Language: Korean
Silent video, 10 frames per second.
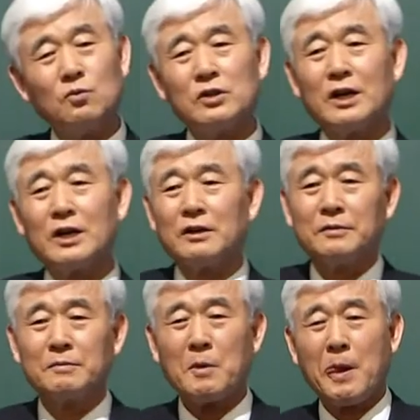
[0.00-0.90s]

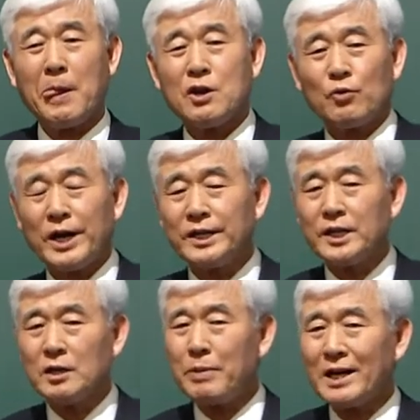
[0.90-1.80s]
우리나라는
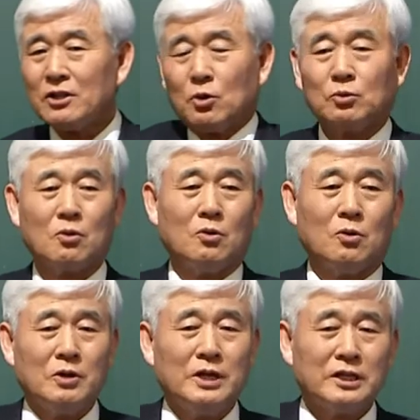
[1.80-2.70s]
굉장히 빠른
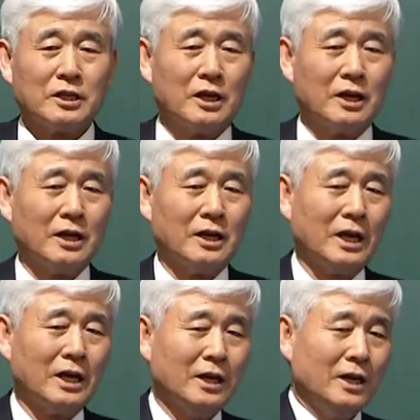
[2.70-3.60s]
속도로
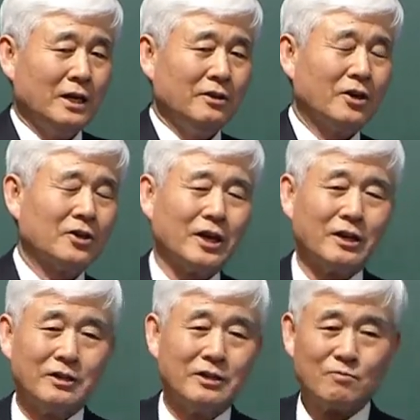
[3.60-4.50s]
세계의 역사의
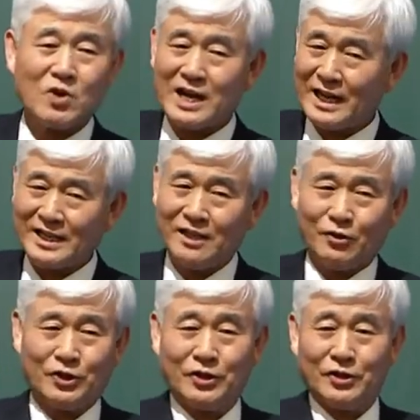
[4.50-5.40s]
흐름과 같이 하고
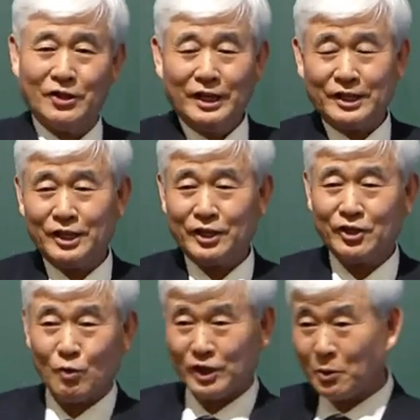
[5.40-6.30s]
있어요. 지식
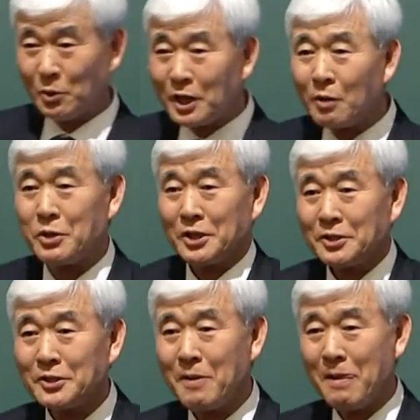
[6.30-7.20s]
정보화 시대로 들어가 버렸어. 요